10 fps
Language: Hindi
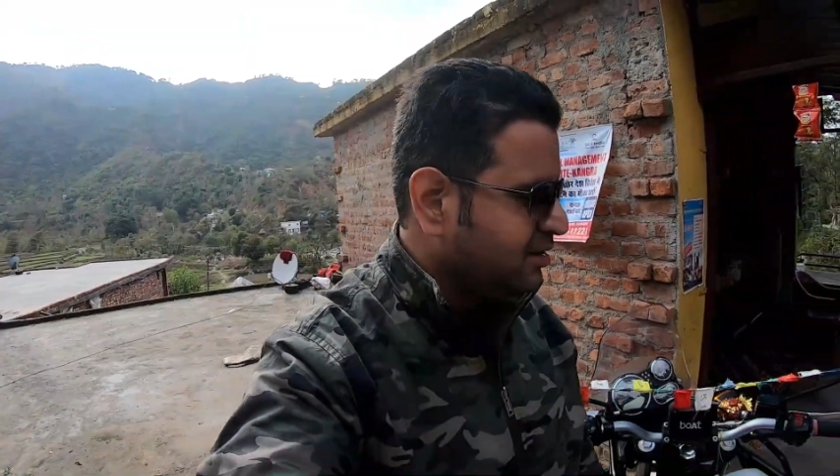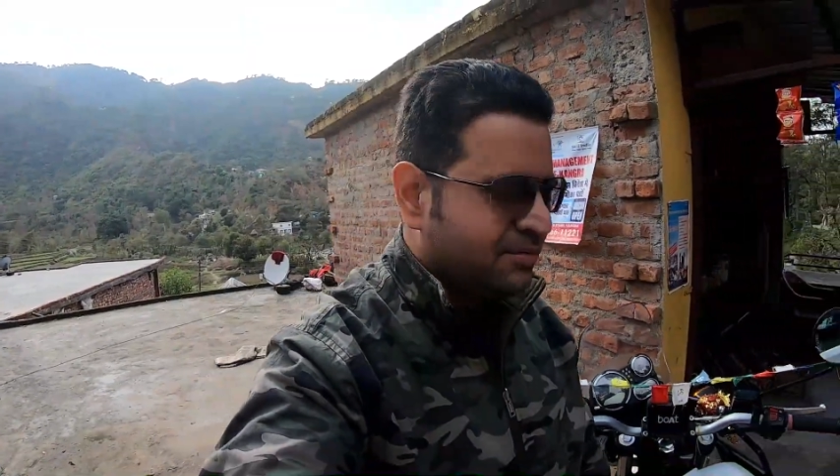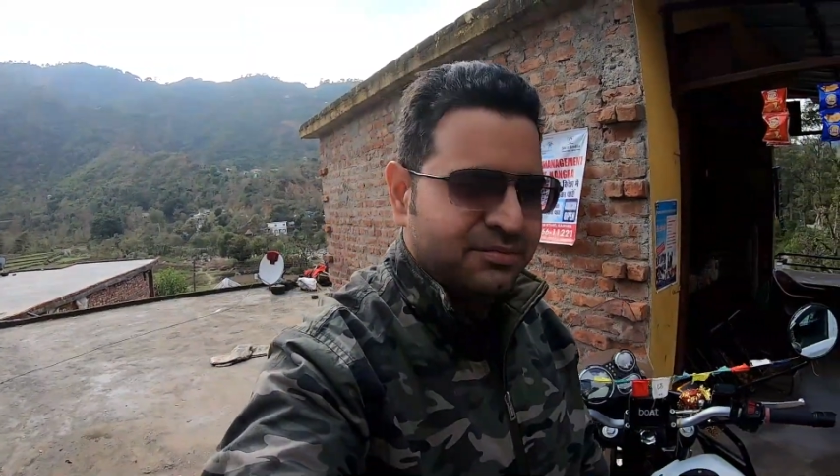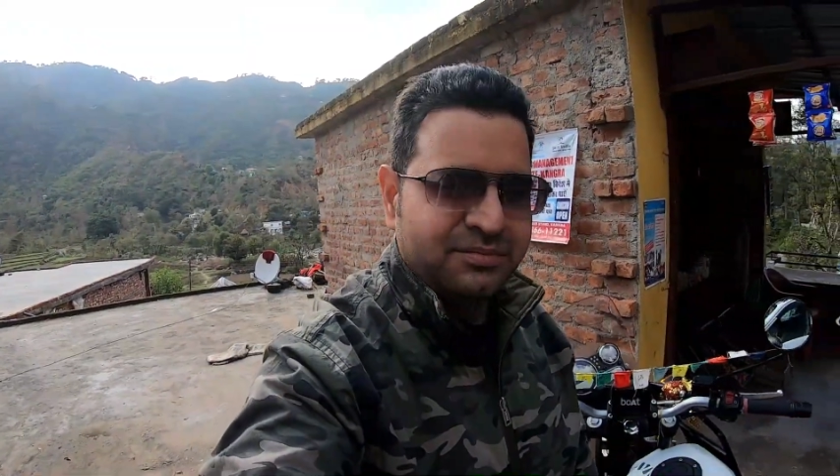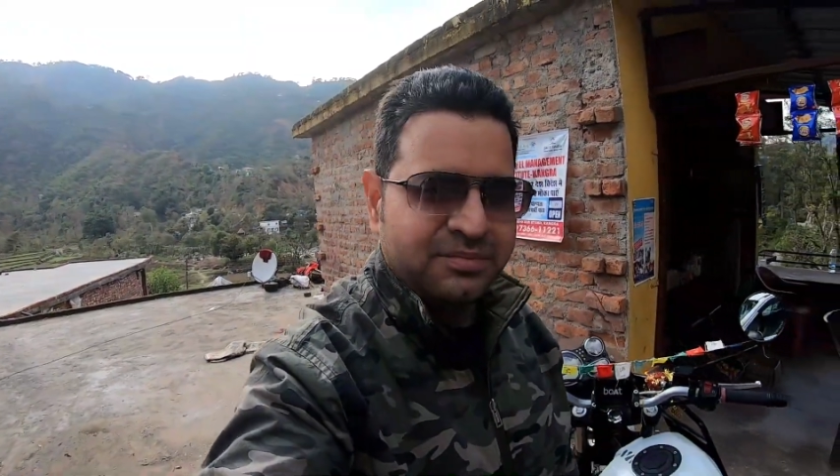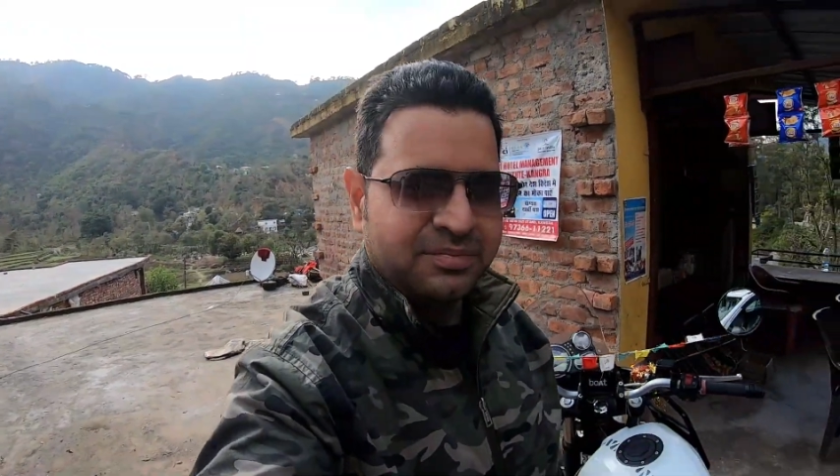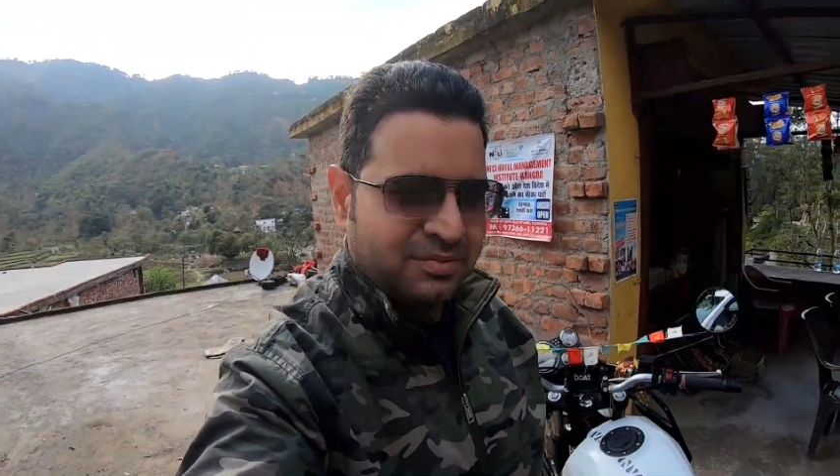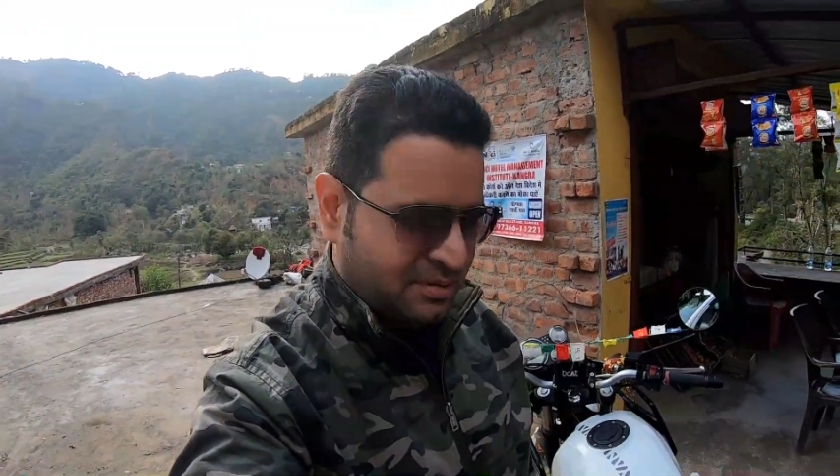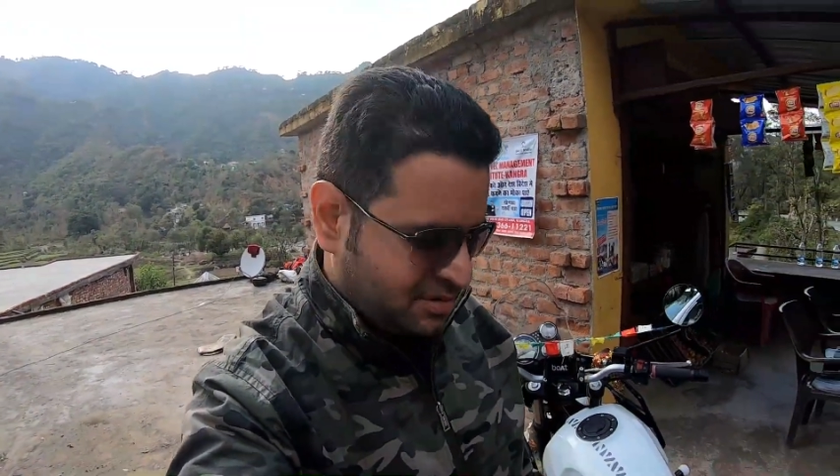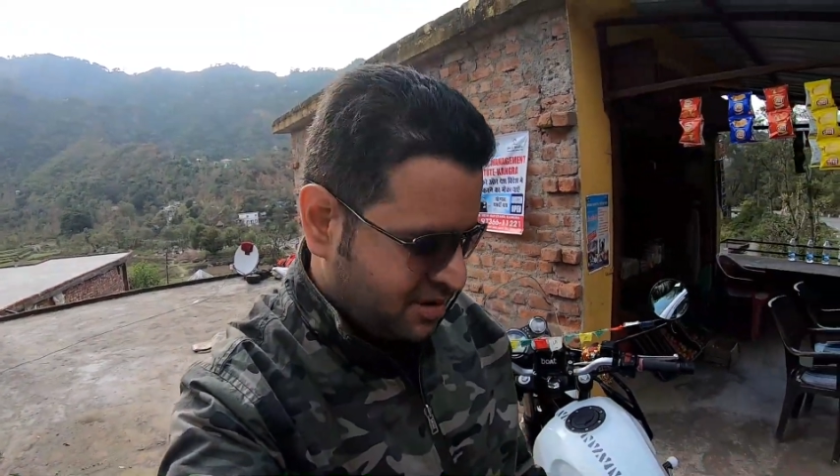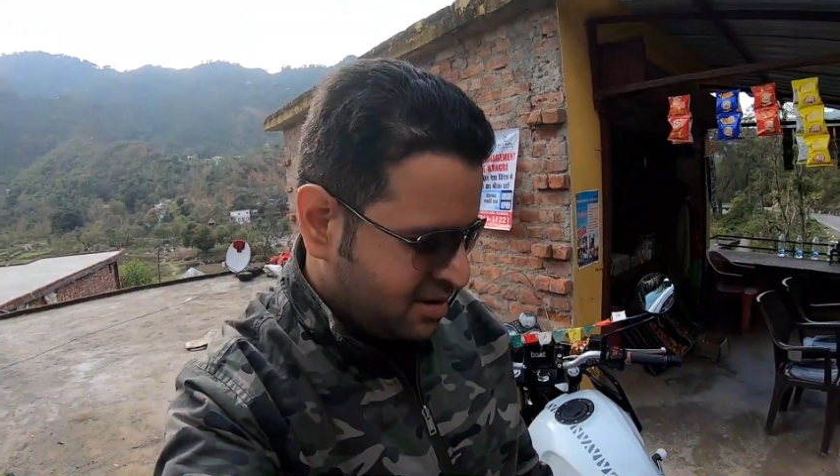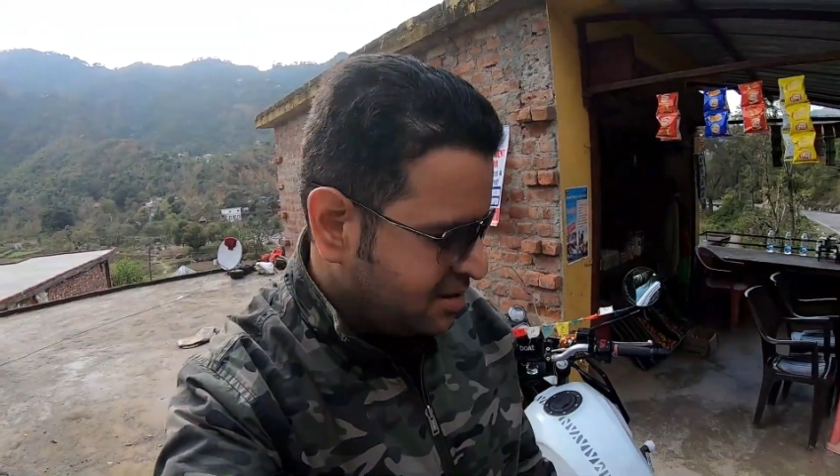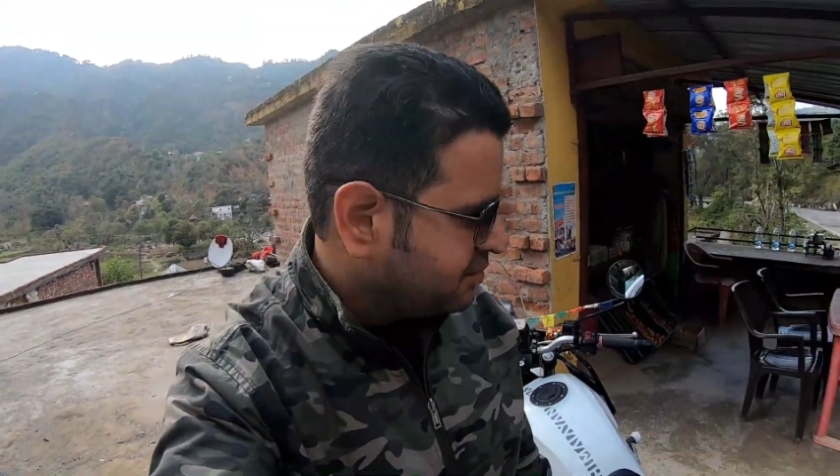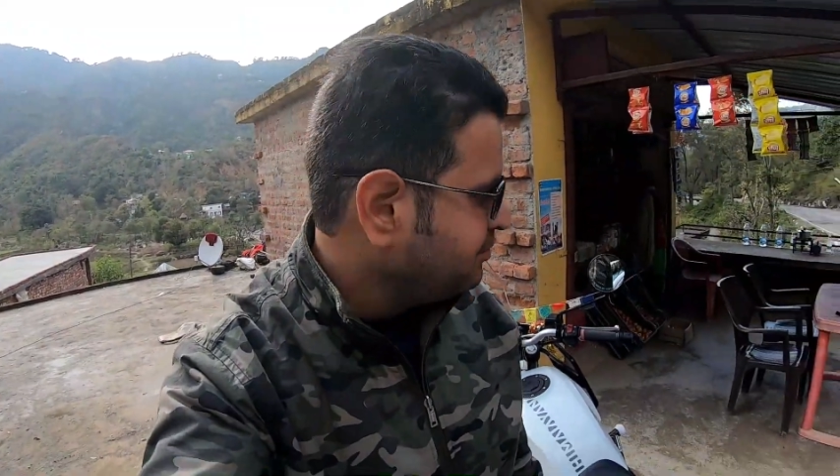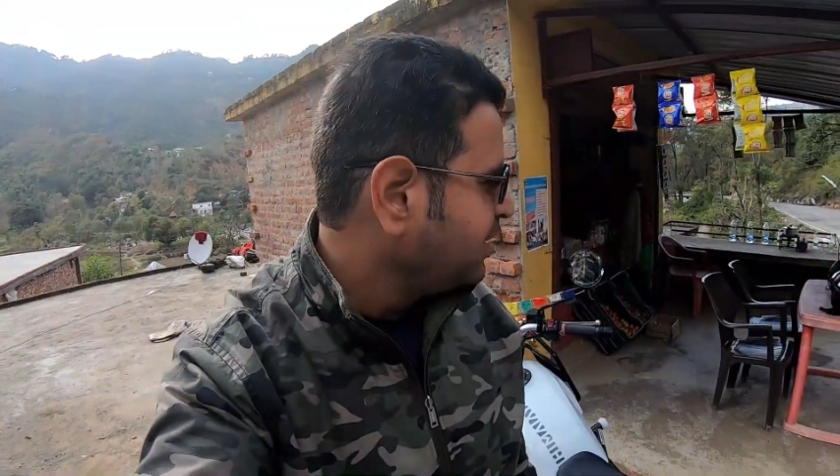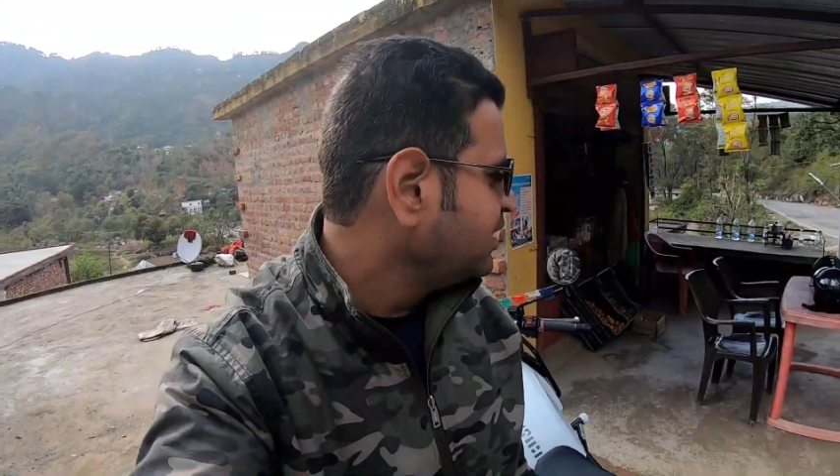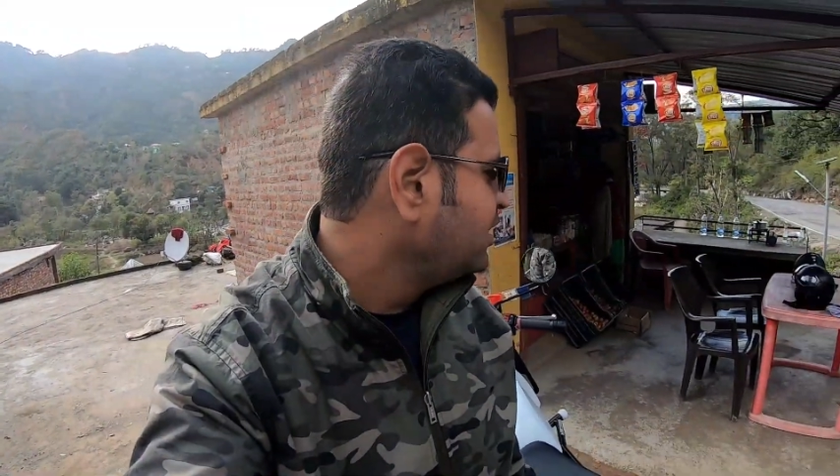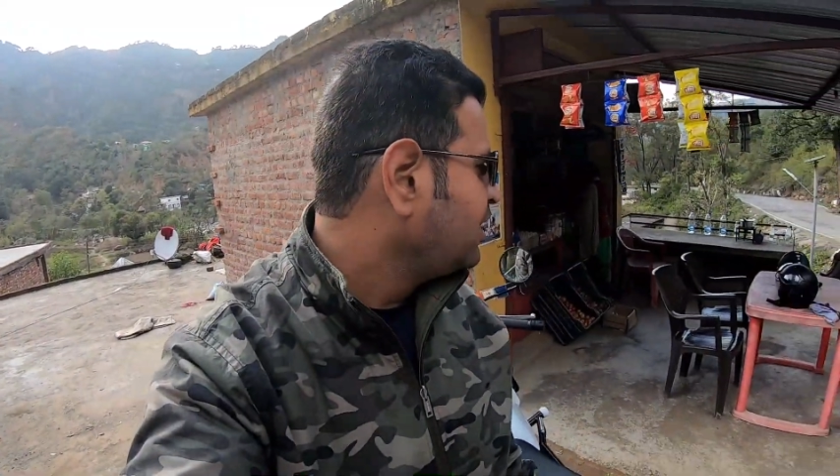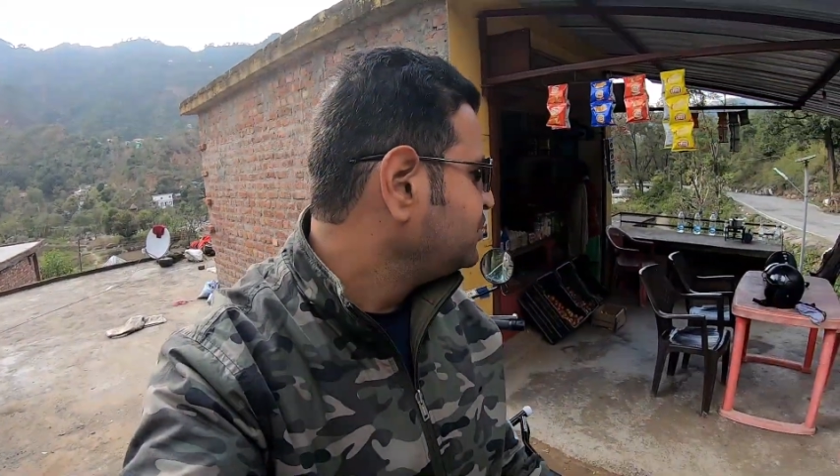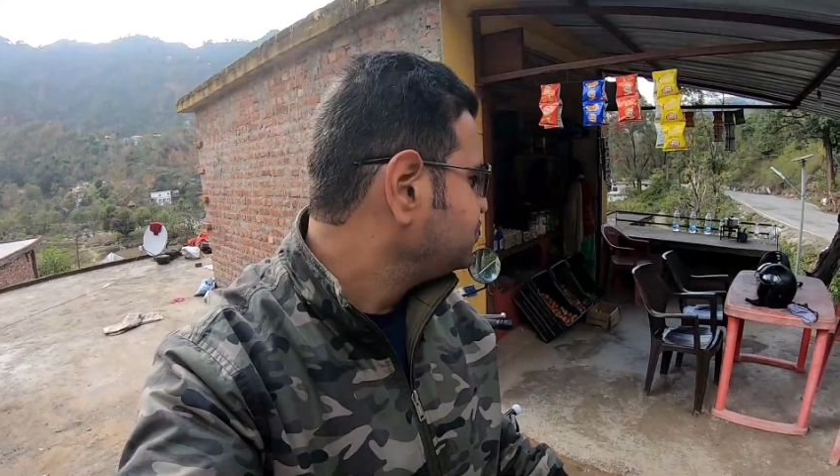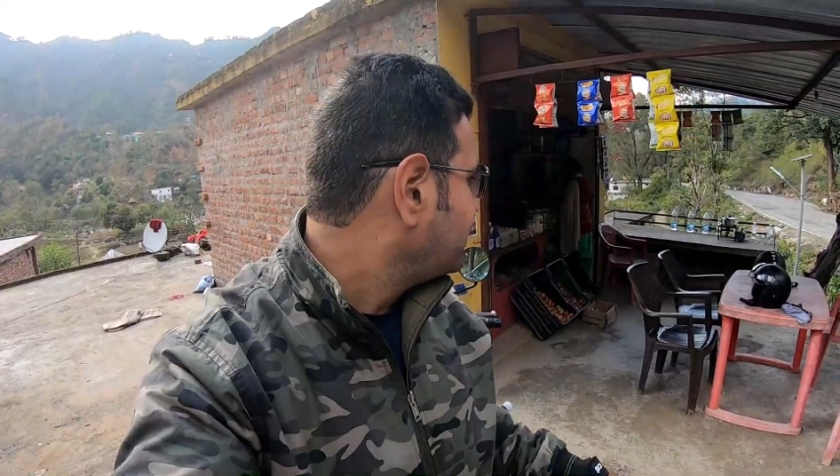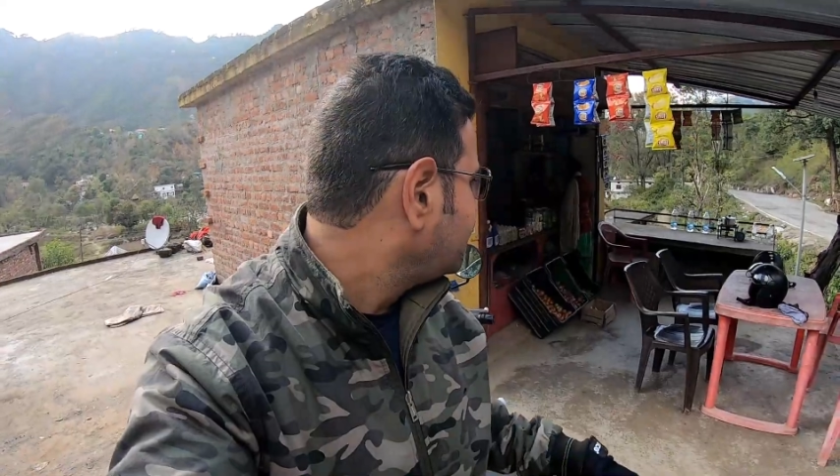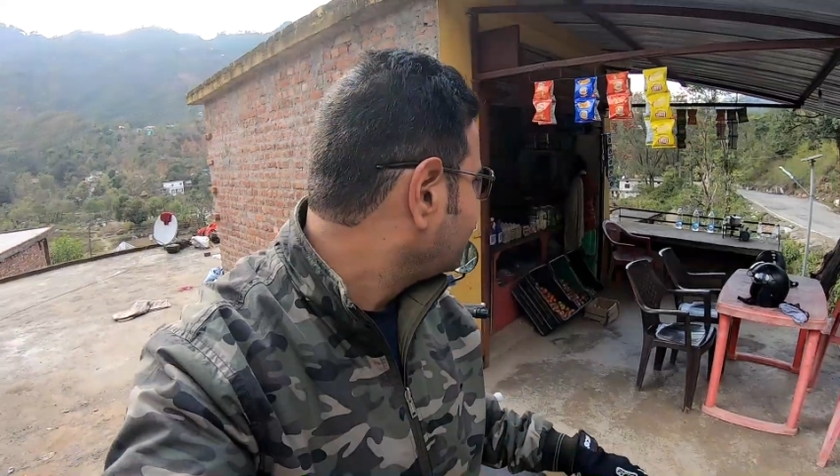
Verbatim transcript: हम मैगी का एंजॉय